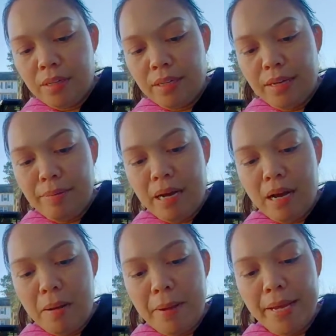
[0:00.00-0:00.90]
Kaya
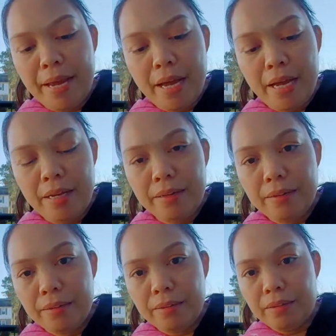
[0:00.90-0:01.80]
baka maya,
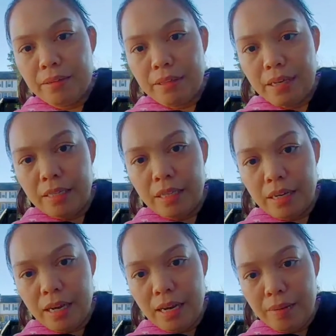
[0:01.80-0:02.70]
hindi
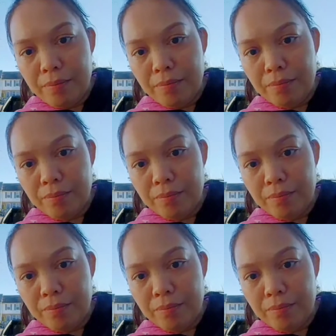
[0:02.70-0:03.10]
natin alam.